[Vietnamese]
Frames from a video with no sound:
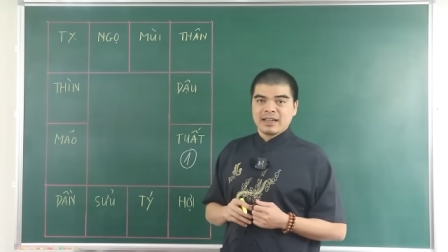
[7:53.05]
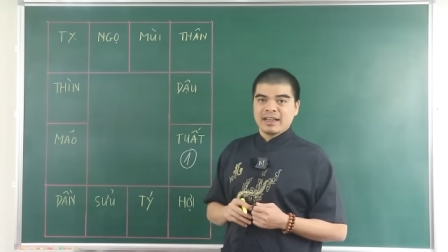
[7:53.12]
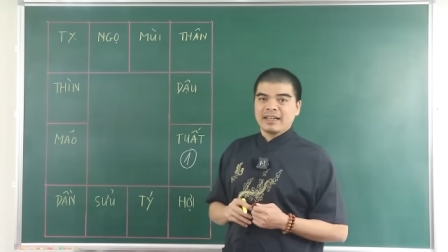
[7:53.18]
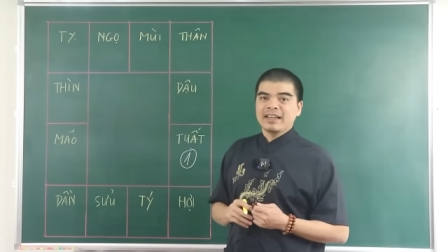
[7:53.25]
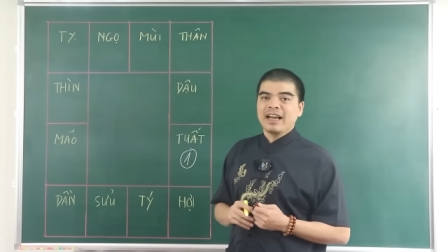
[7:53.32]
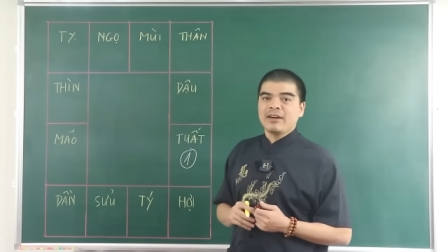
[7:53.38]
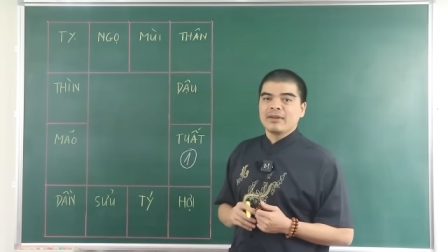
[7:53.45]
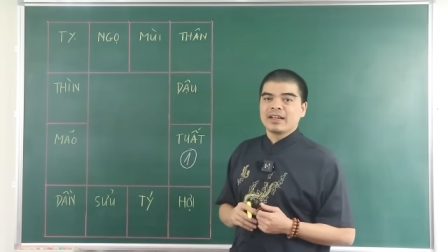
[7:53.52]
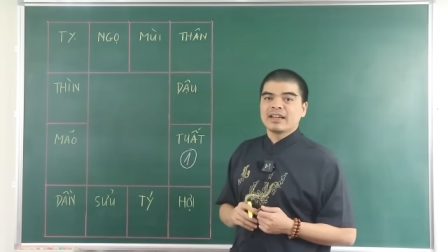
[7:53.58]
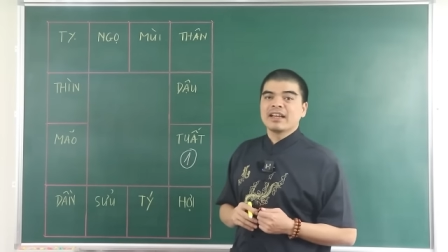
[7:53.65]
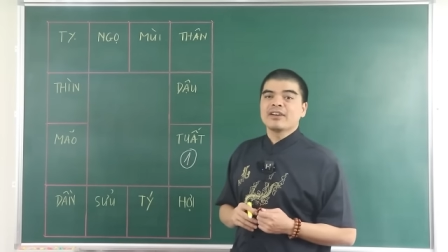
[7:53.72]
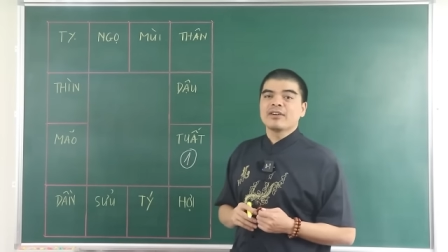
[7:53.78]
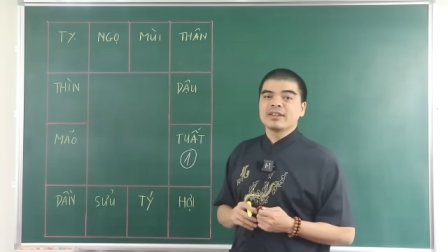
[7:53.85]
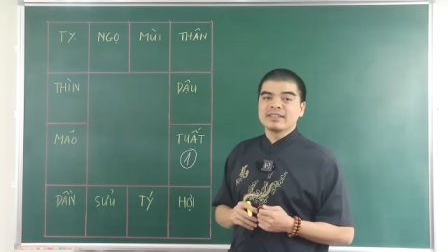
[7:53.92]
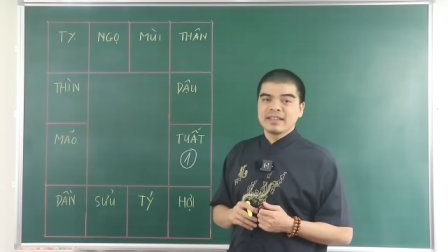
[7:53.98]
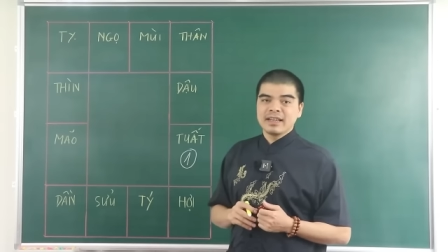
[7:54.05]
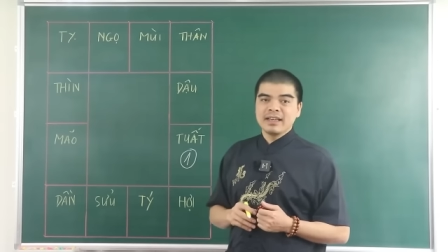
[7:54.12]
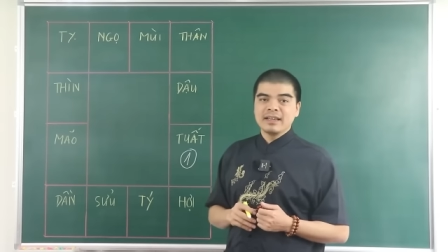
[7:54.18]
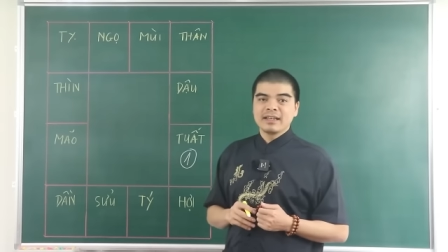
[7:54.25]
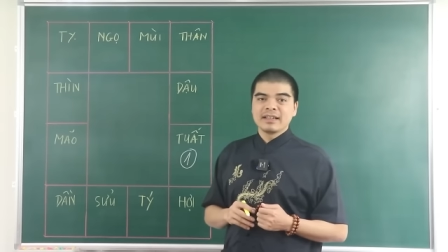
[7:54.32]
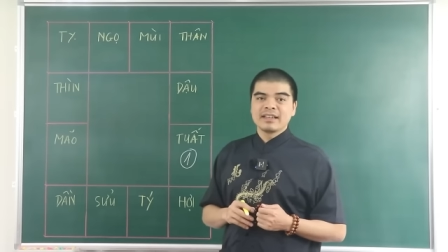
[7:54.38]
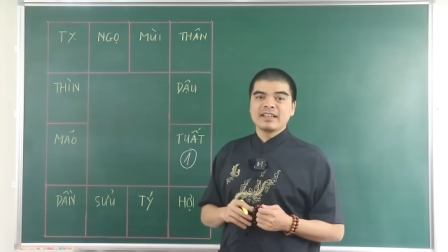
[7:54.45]
lãnh đạo lại gây khó
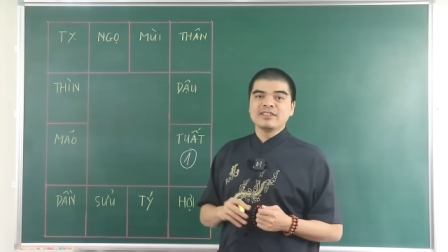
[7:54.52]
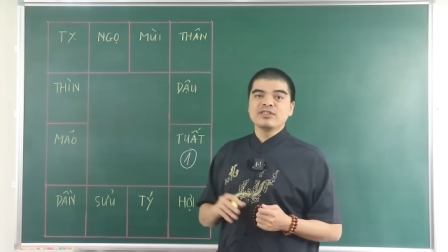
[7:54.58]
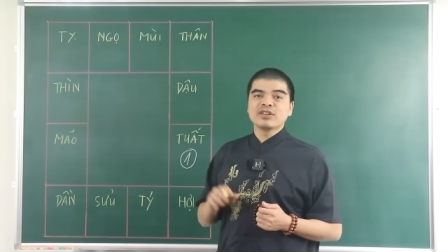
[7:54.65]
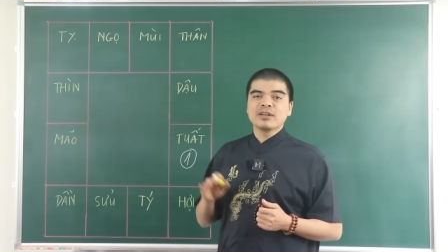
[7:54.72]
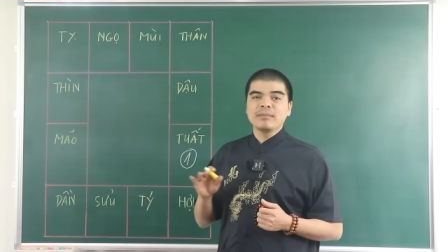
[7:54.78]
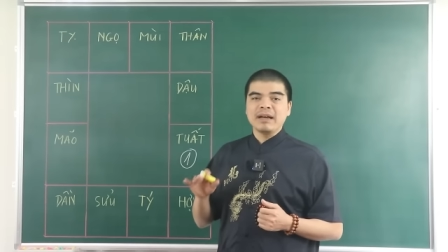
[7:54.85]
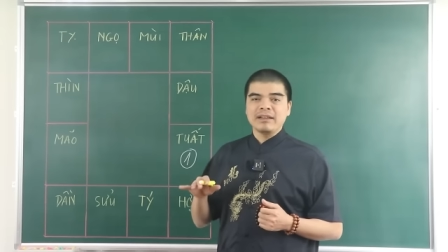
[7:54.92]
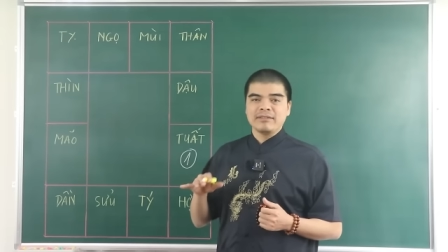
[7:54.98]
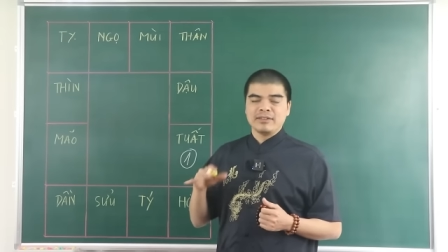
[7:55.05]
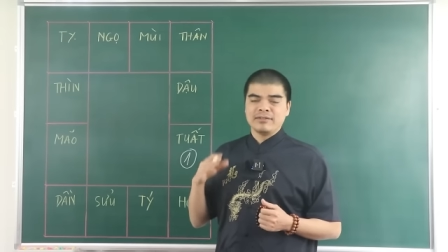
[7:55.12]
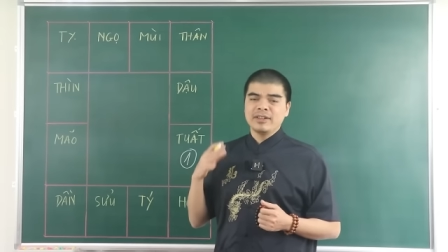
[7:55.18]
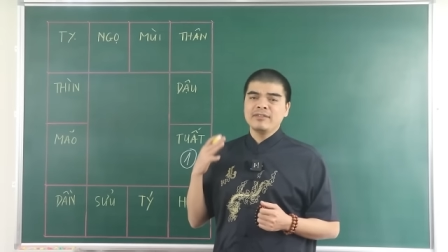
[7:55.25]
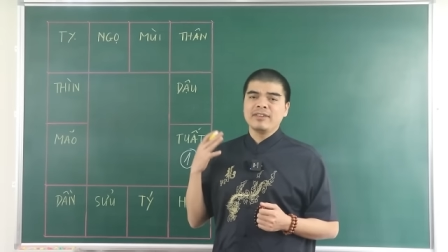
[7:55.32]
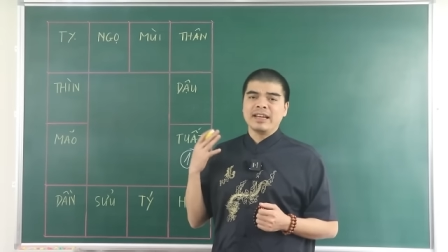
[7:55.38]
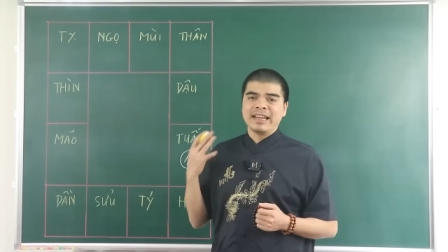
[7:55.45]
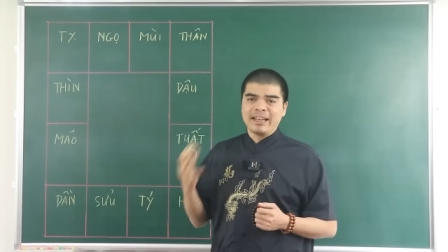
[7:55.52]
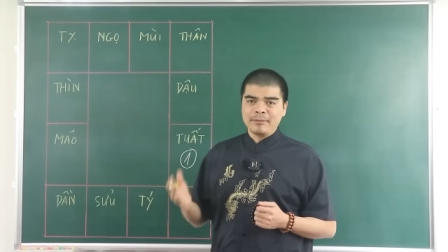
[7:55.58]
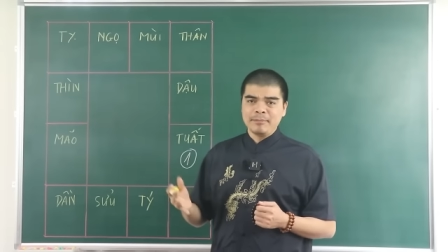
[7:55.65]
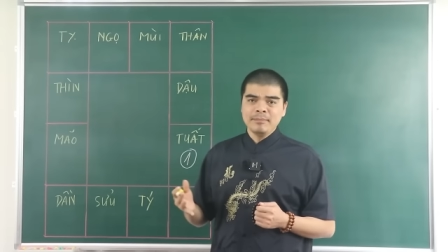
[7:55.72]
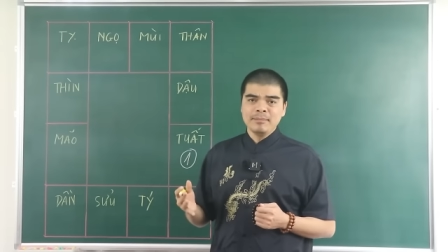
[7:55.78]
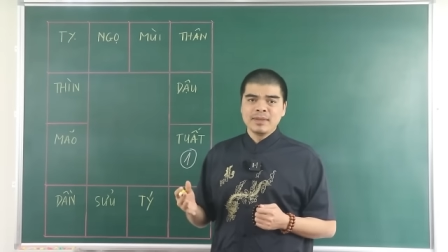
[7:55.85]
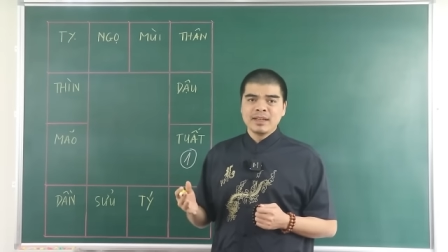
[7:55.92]
dễ, khiến cho các bạn phải vất vả
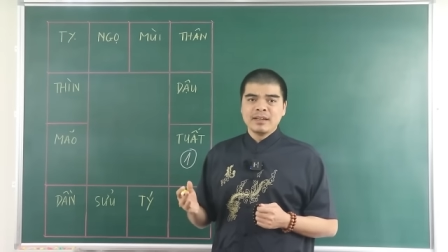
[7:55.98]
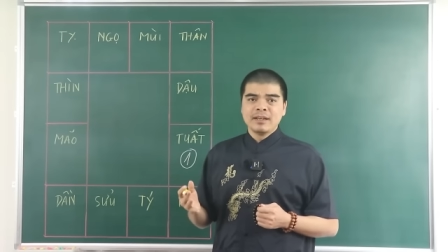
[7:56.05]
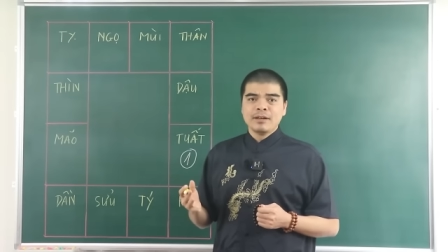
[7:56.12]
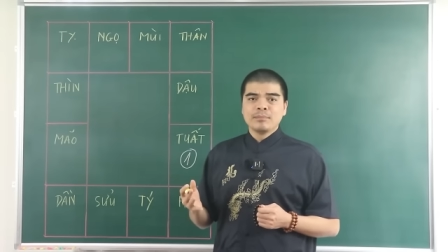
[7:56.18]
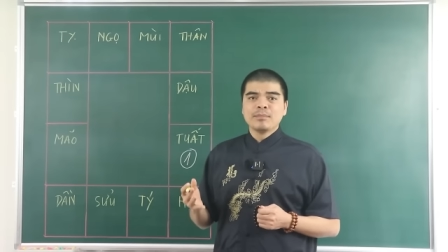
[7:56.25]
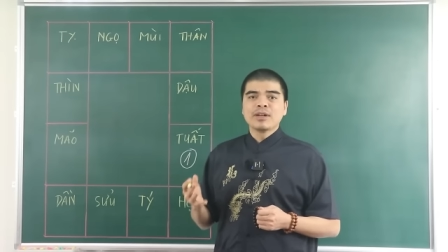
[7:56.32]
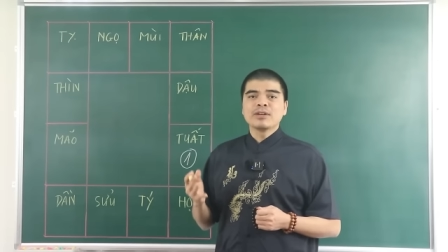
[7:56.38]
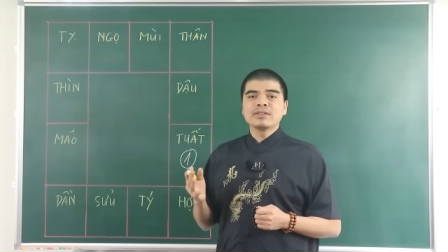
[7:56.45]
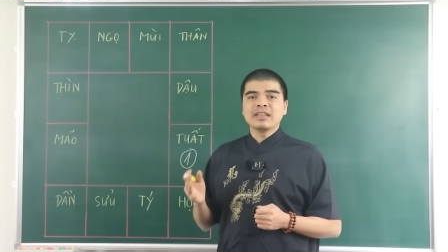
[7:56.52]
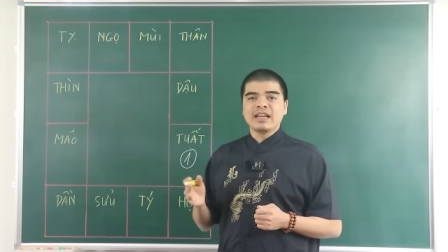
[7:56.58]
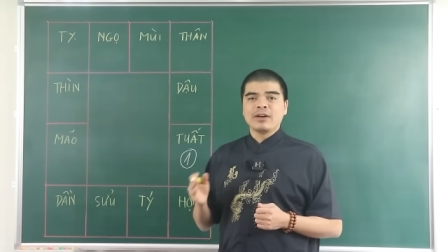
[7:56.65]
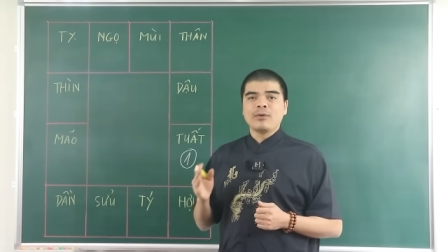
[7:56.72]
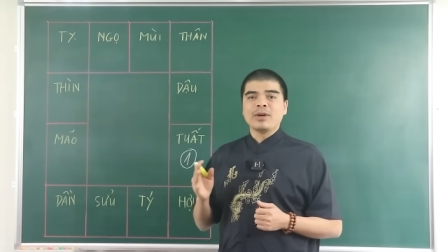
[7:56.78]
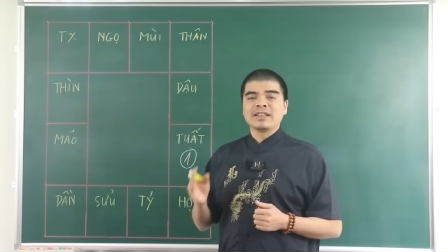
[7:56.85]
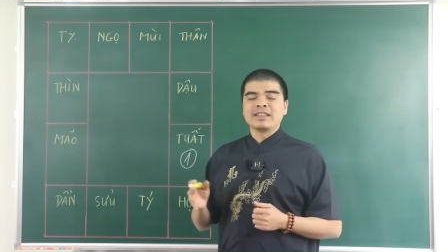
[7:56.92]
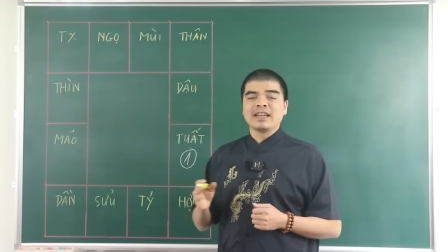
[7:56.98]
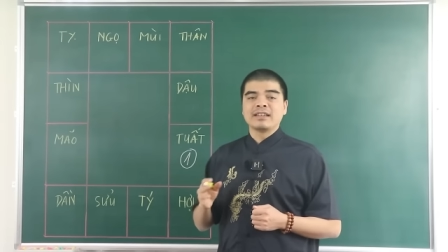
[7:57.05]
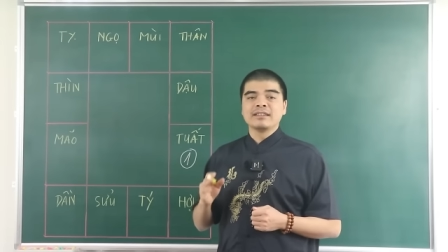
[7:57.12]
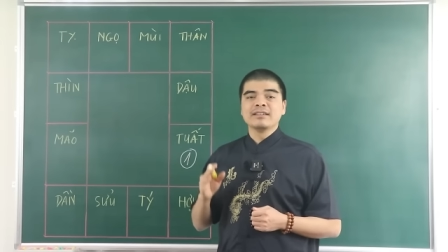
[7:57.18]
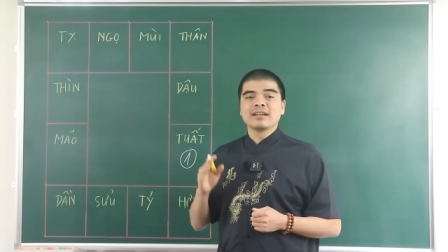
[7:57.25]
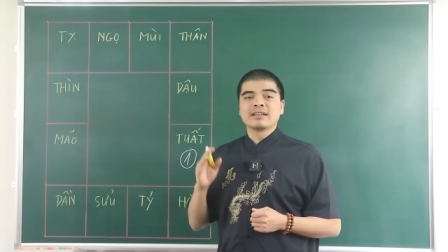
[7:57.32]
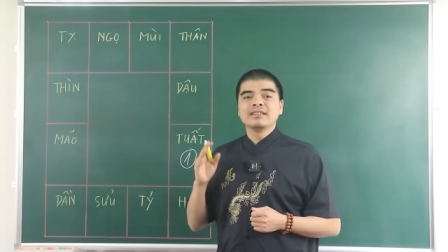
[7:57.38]
lắm mới có thể hoàn
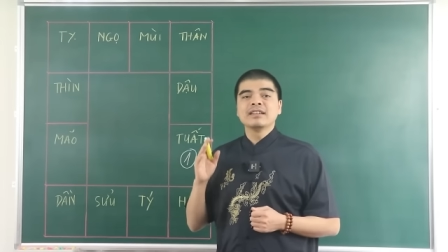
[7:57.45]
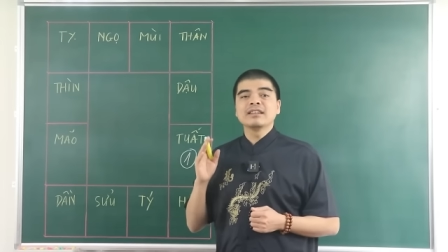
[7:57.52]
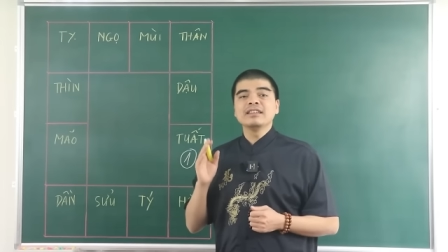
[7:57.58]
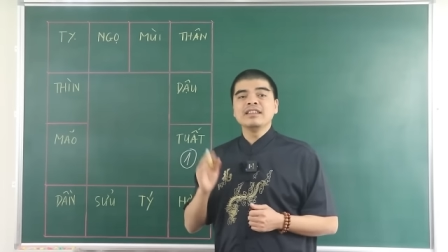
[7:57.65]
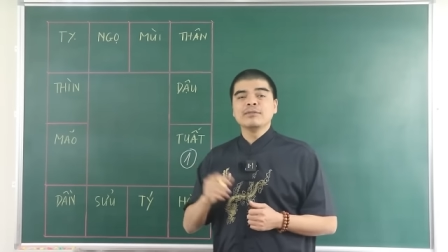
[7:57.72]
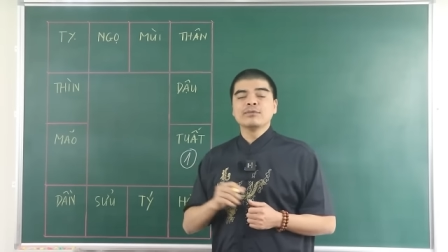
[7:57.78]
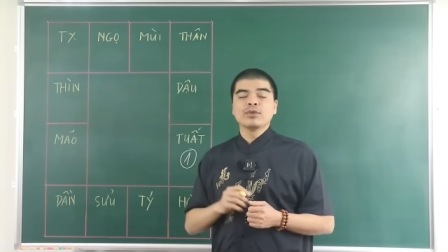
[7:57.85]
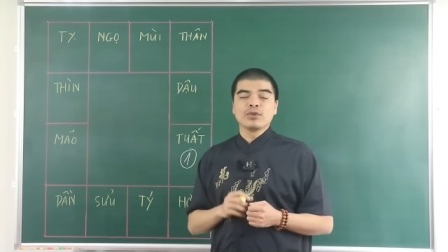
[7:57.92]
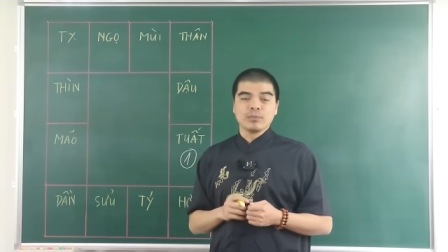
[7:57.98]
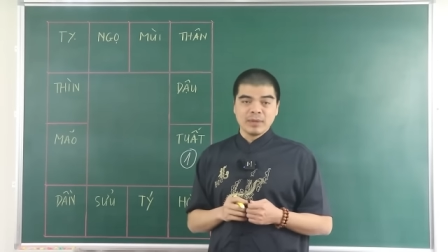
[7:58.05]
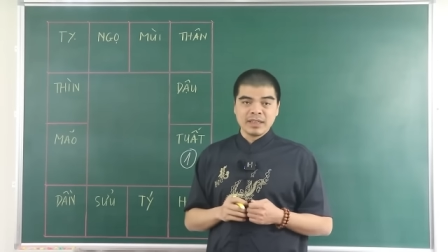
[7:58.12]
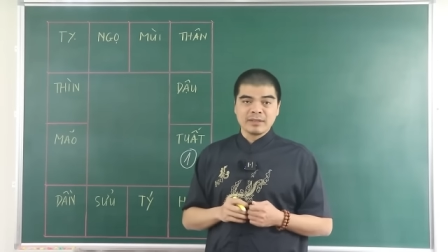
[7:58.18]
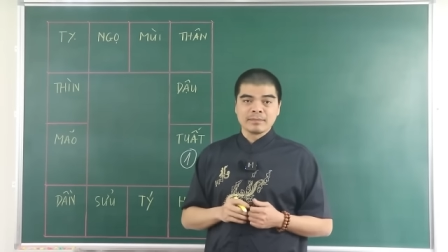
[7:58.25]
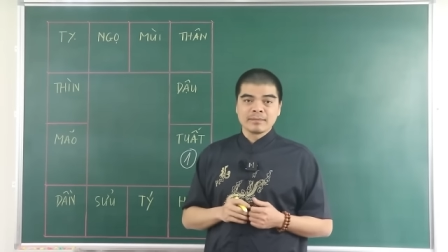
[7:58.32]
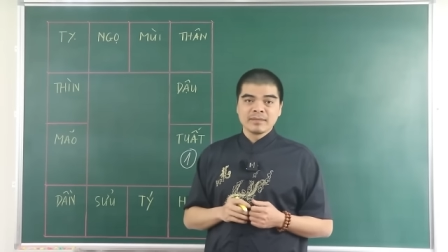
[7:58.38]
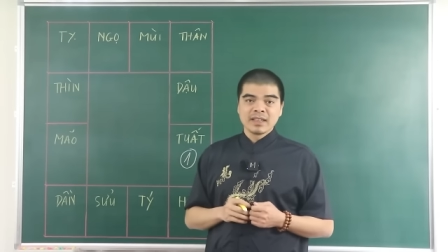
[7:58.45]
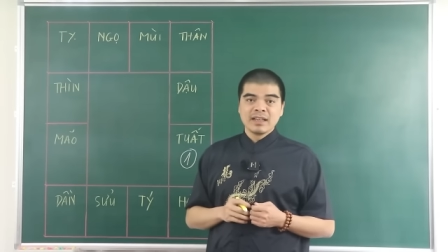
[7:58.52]
thành được những cái nhiệm vụ của mình.